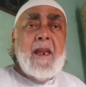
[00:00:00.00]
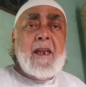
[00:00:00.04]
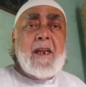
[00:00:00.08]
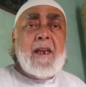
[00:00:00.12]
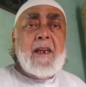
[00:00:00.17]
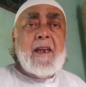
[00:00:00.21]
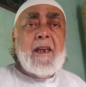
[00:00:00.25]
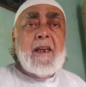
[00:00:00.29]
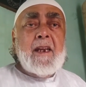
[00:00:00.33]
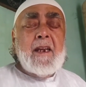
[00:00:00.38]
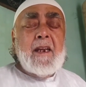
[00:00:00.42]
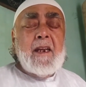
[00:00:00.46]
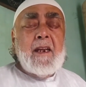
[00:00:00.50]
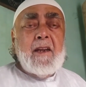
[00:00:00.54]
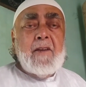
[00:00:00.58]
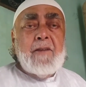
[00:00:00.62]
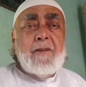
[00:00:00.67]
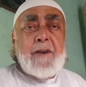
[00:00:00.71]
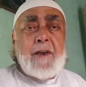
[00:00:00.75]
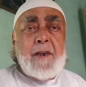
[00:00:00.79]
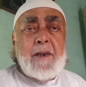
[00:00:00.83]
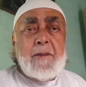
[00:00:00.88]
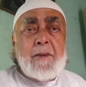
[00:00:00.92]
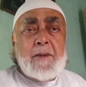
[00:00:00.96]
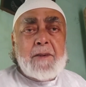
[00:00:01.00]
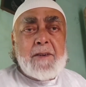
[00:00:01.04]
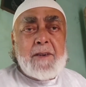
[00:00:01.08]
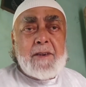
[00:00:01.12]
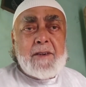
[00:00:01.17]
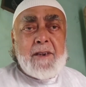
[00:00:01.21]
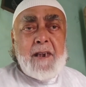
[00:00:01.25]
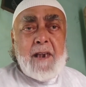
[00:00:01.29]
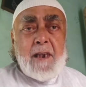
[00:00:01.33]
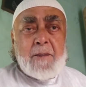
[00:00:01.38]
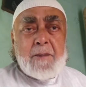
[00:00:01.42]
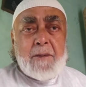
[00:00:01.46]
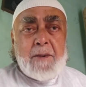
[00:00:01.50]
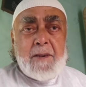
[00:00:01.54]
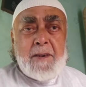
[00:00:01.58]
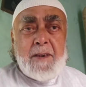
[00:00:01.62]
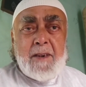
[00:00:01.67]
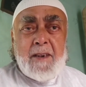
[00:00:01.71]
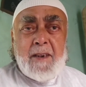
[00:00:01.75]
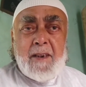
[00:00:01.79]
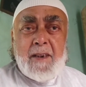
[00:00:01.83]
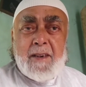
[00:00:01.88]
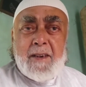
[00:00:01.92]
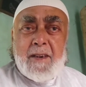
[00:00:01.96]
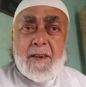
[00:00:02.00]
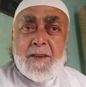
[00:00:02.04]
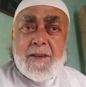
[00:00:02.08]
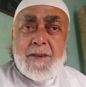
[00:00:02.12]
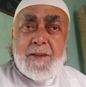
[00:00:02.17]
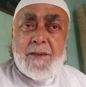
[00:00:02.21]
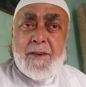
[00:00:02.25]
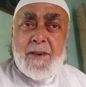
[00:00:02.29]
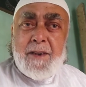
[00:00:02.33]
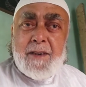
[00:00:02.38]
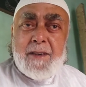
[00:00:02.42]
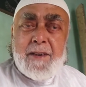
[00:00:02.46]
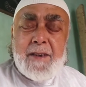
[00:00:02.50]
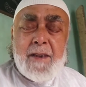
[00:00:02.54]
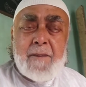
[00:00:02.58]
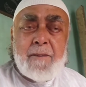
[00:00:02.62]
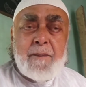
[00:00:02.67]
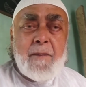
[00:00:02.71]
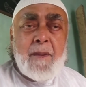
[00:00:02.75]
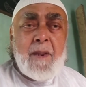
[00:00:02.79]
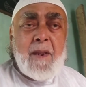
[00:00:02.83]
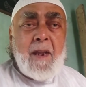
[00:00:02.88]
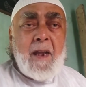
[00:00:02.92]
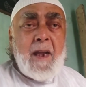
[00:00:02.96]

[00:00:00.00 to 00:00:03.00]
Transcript: एक फहीम अख्तर साहब की नई गजल सुन रहे थे